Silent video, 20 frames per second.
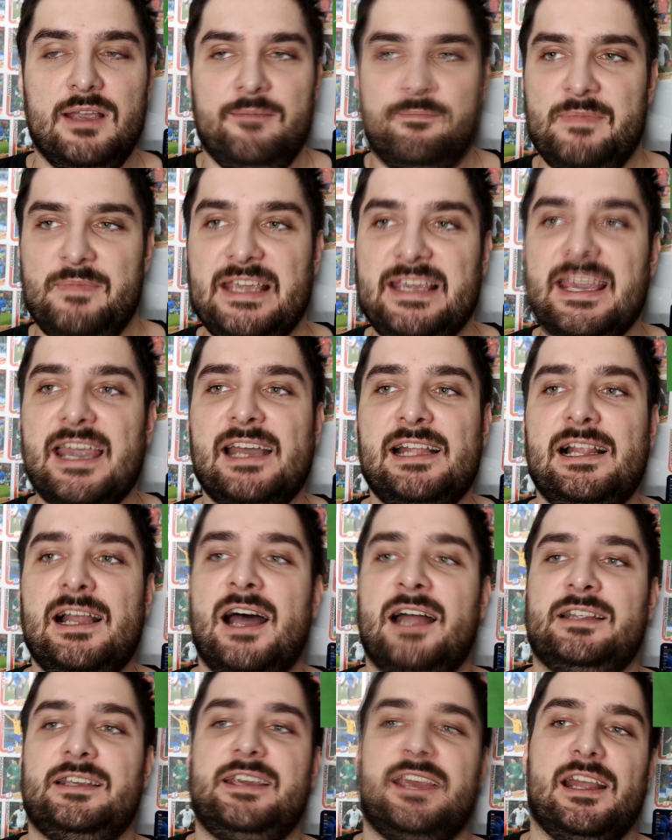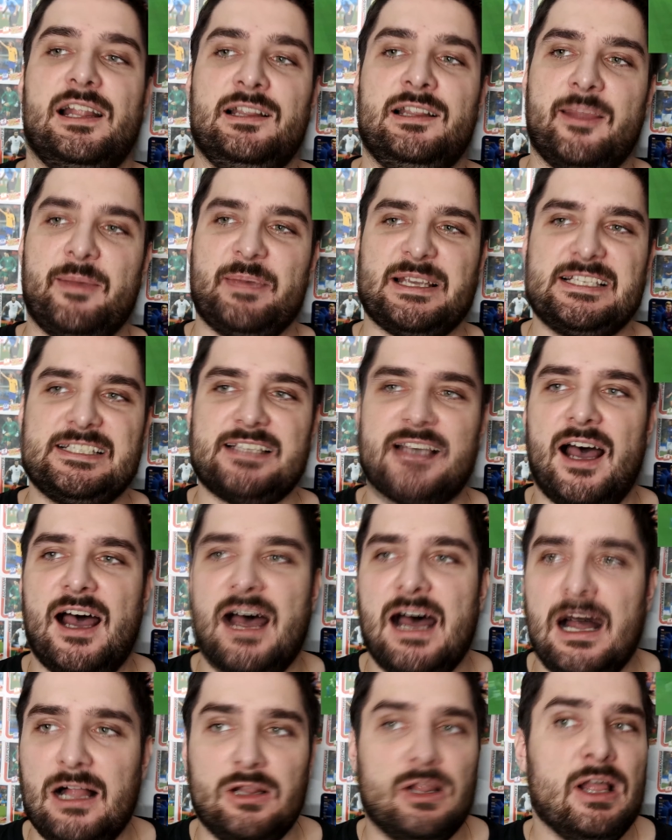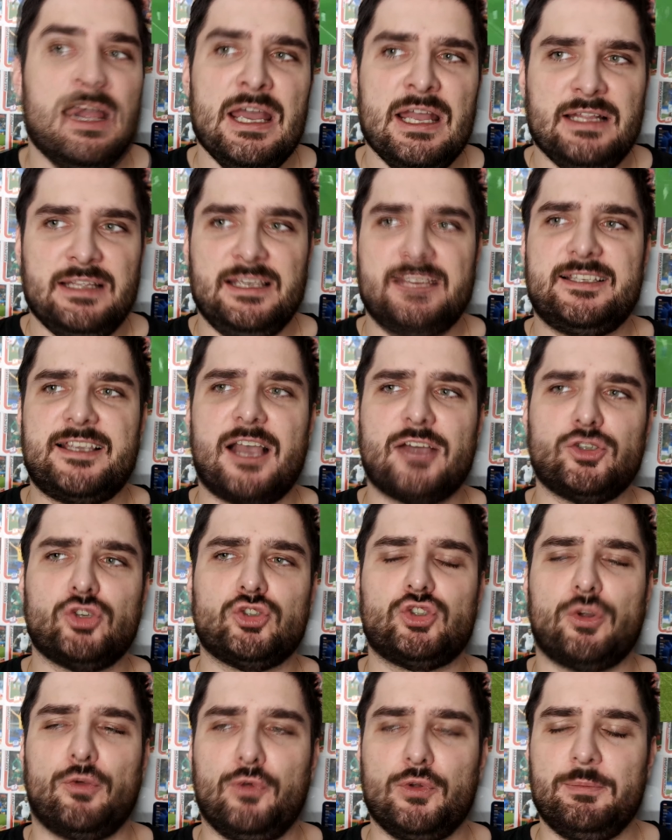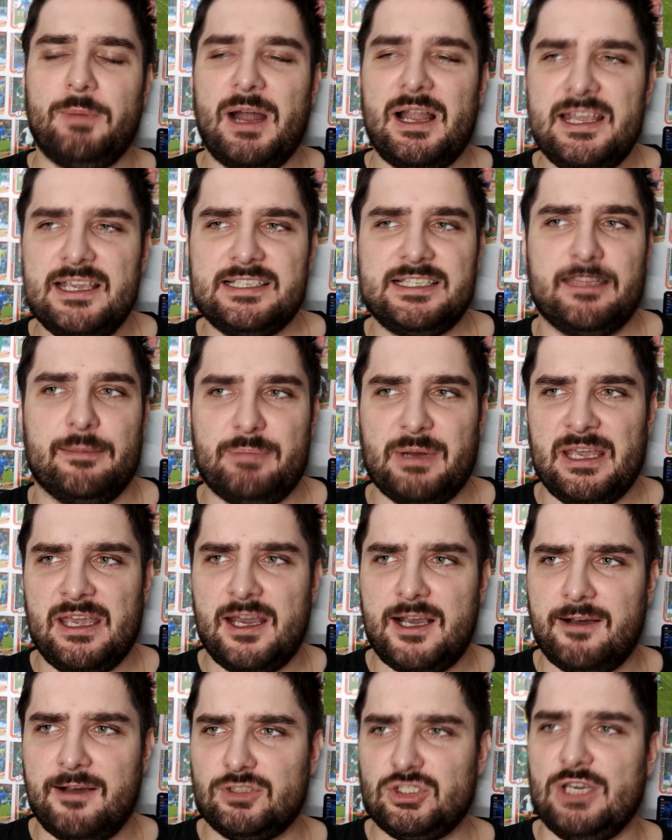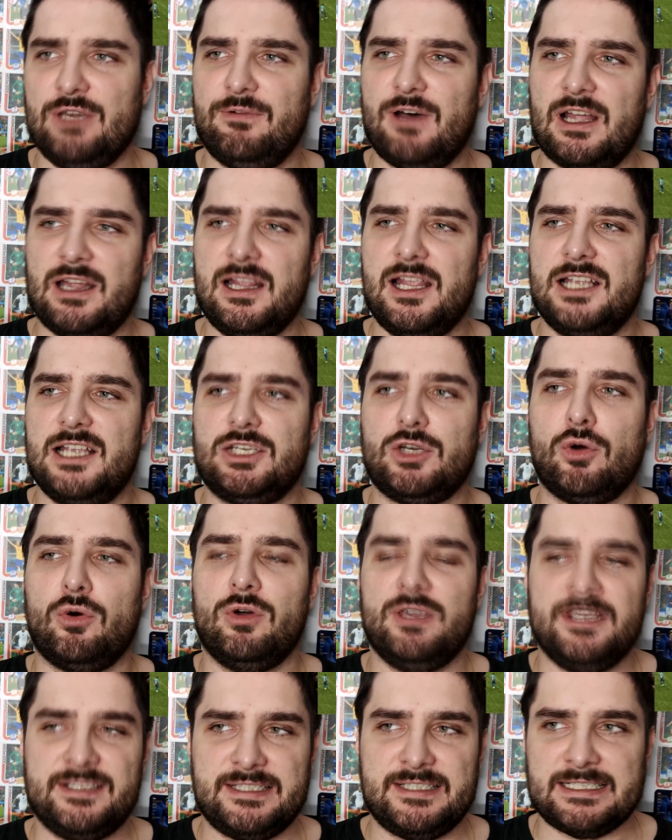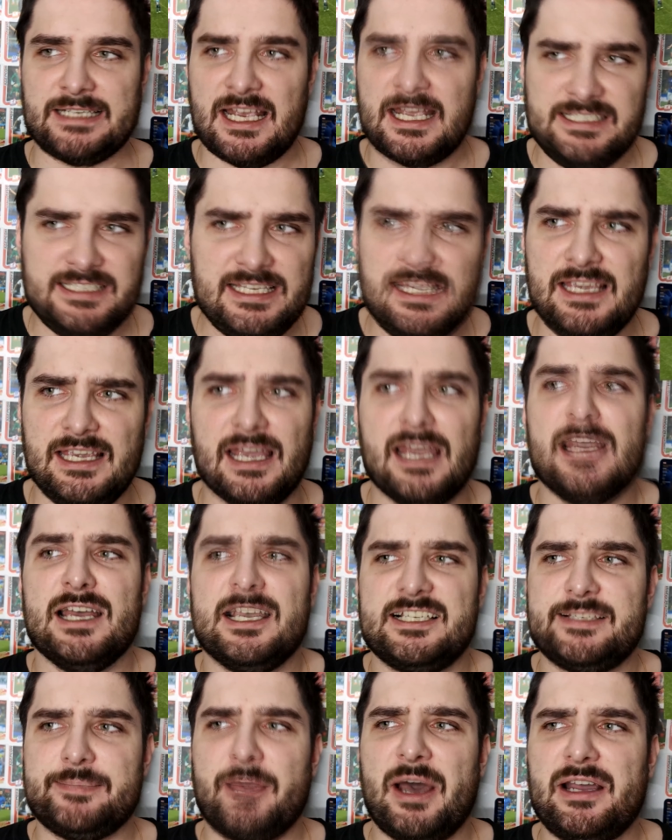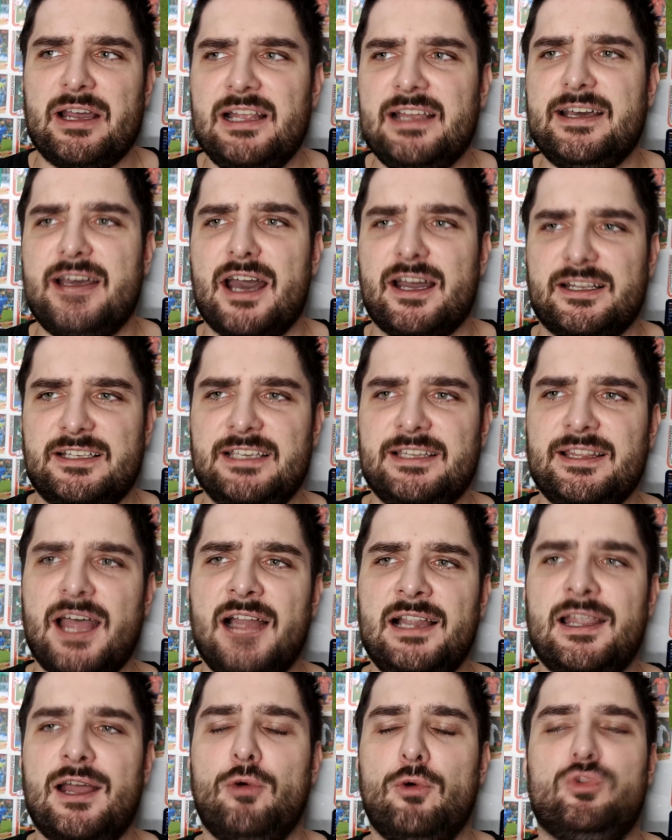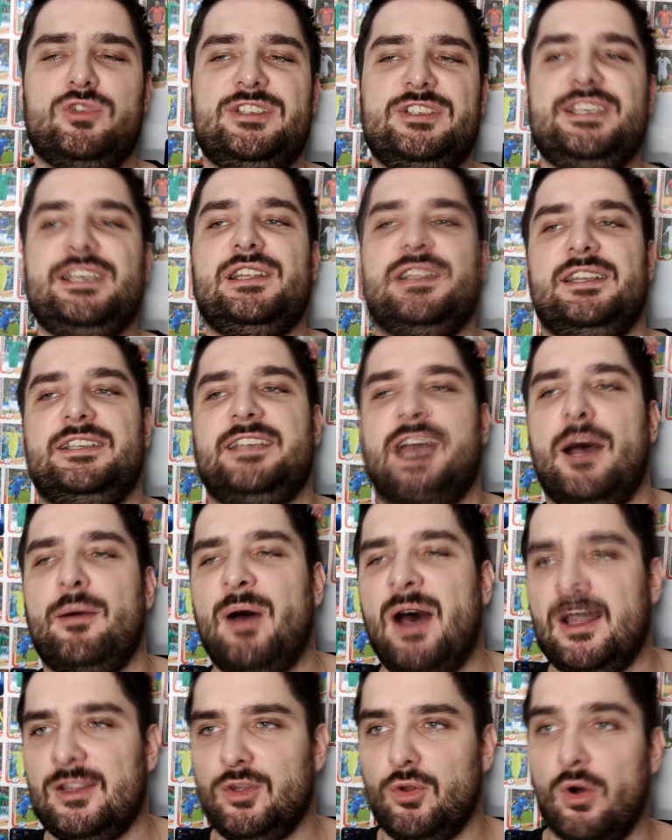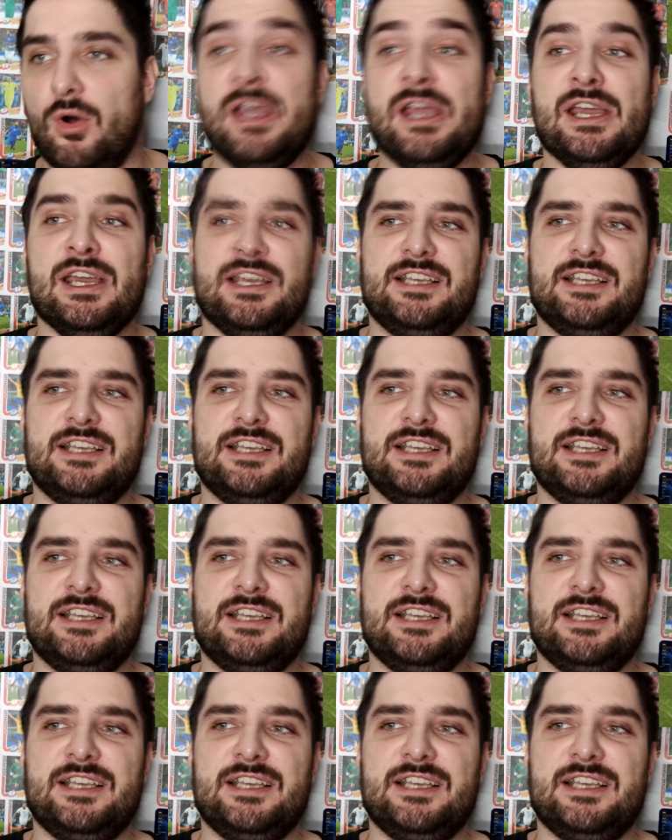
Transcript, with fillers: Мигель Анхель написал, не скажу, что футболисты, поехавшие в Атлетику из России, смогли кардинально усилить команду.